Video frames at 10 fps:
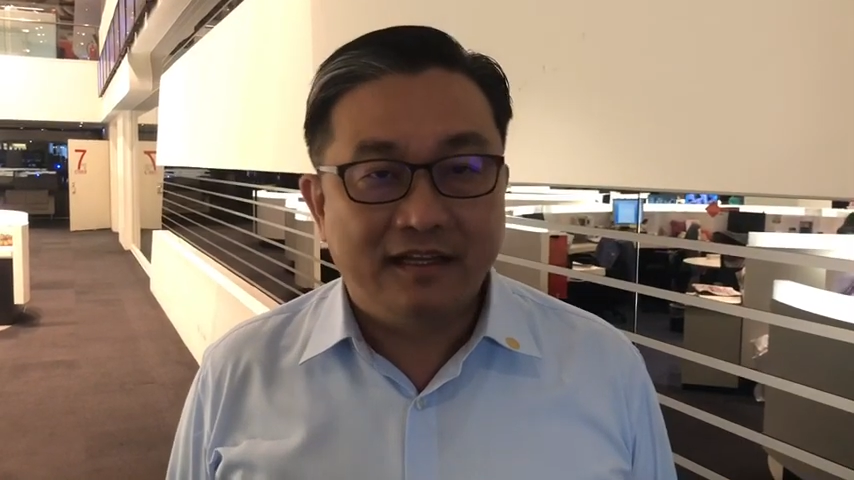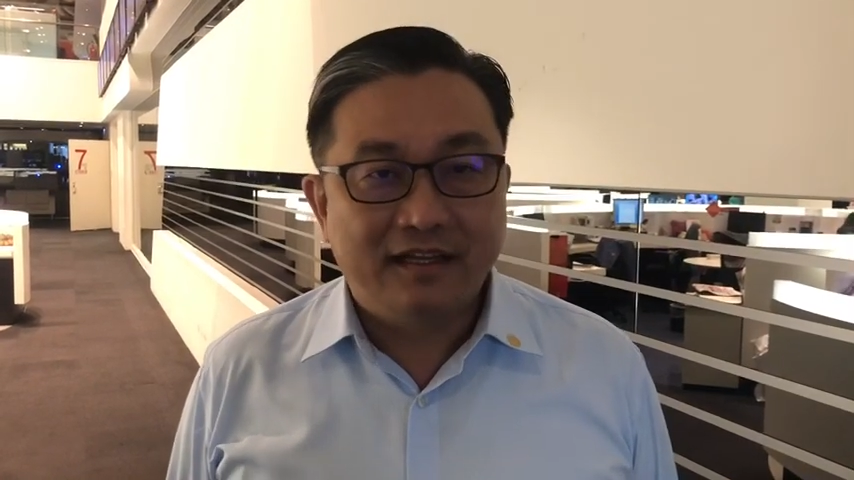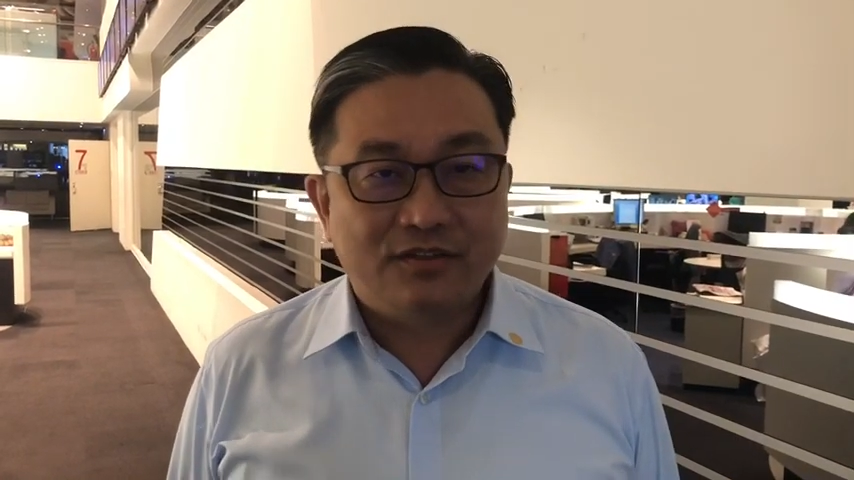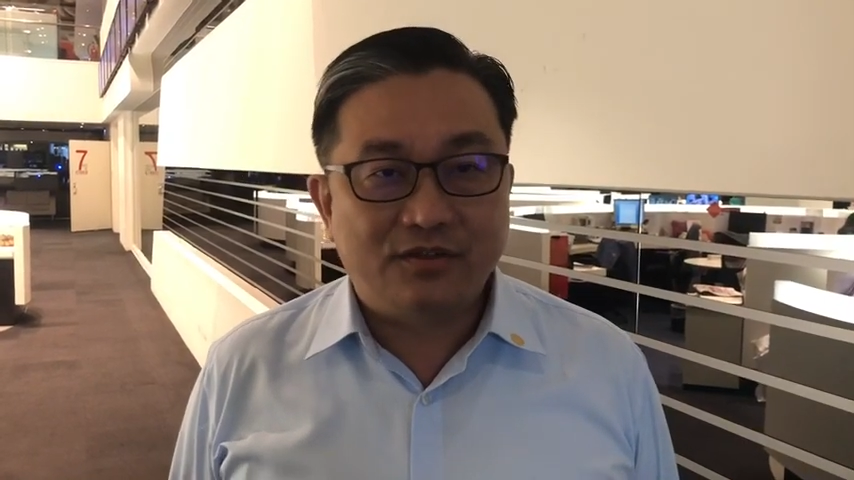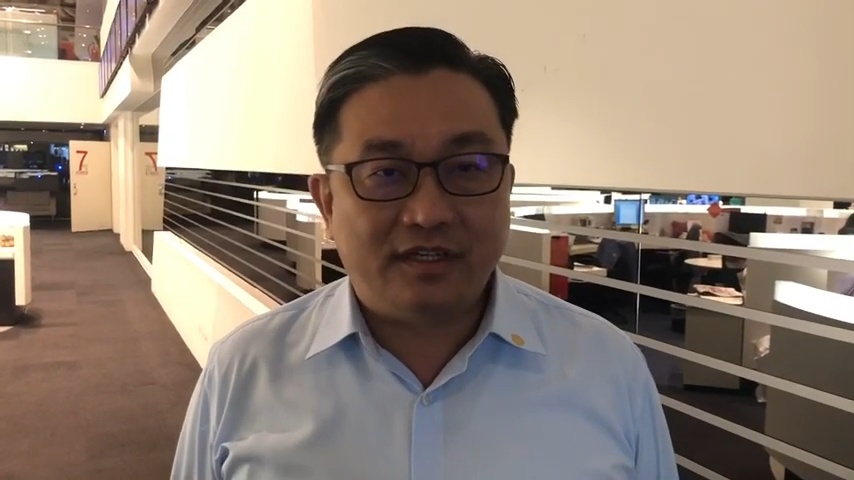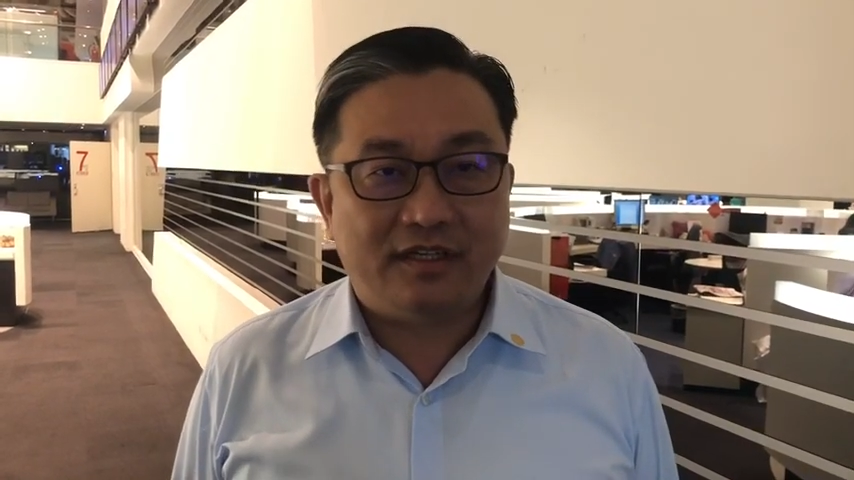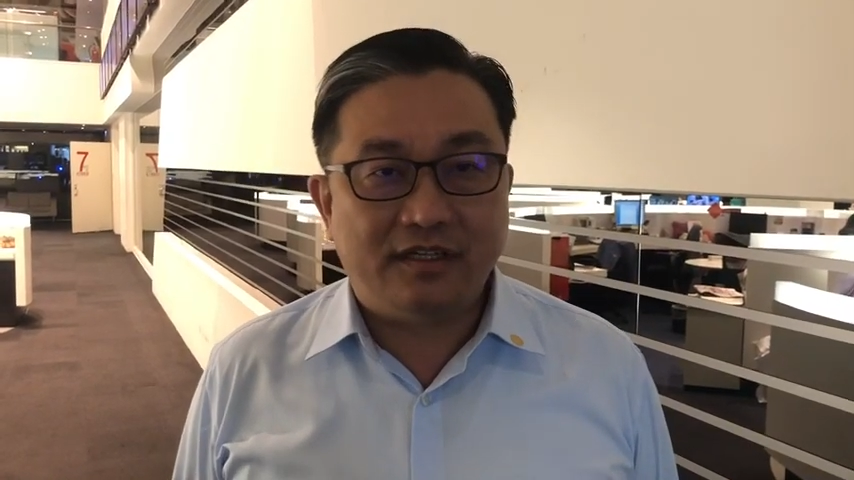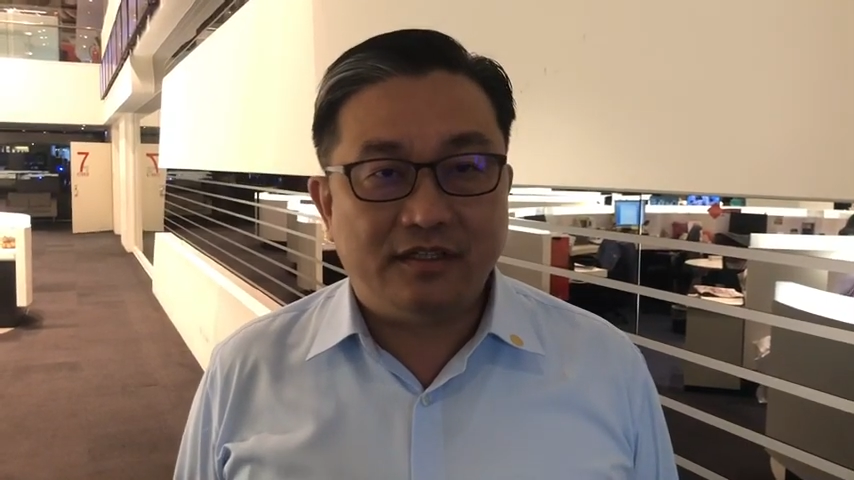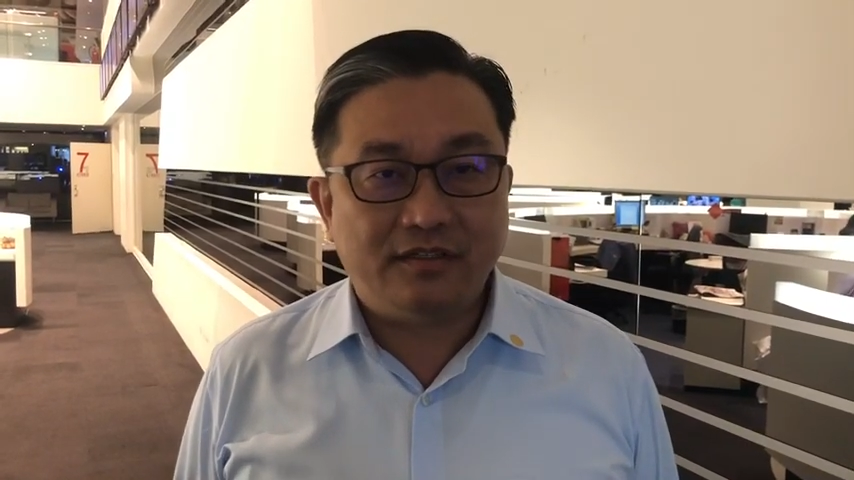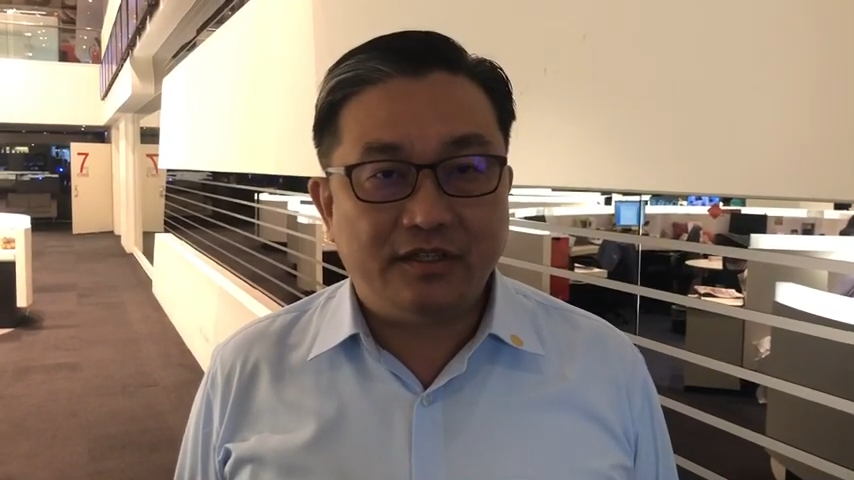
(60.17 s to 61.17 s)
所
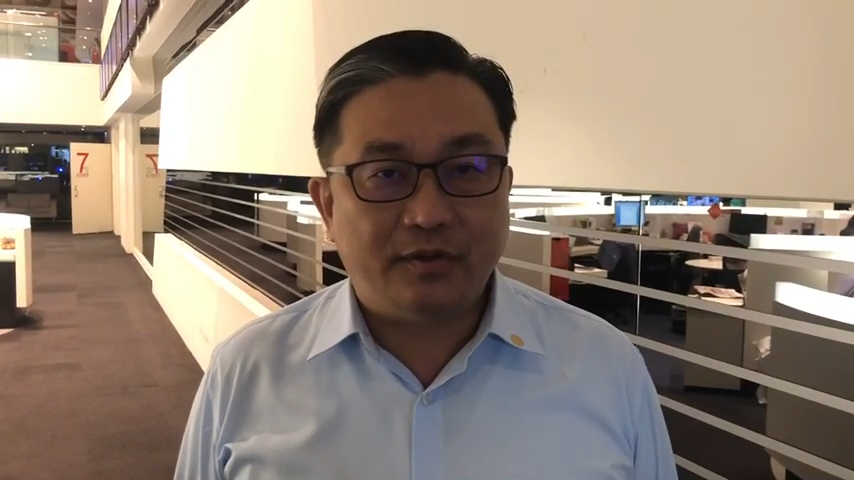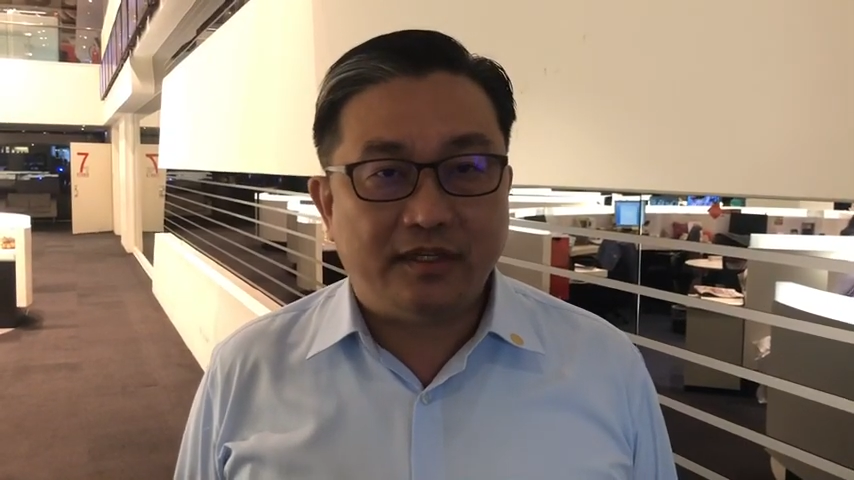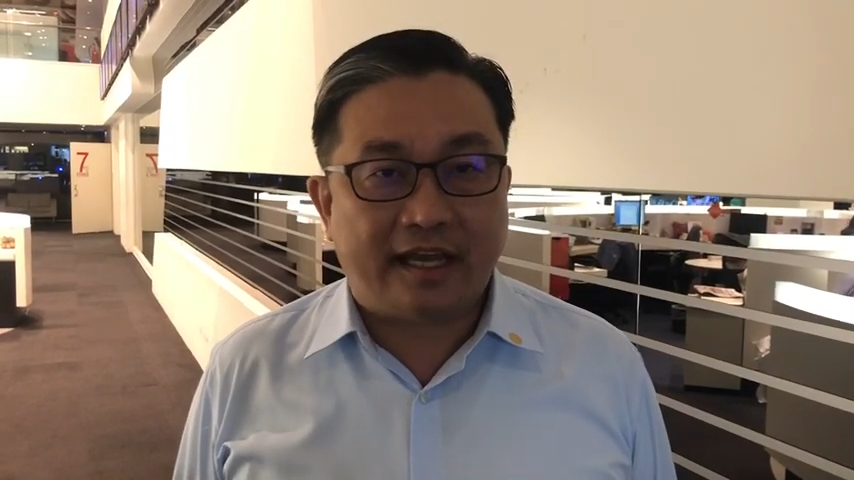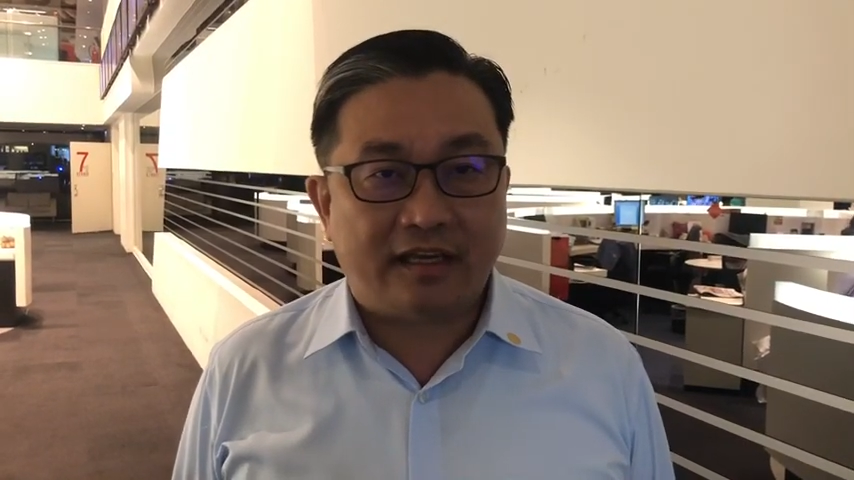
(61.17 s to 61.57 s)
以叶玉兰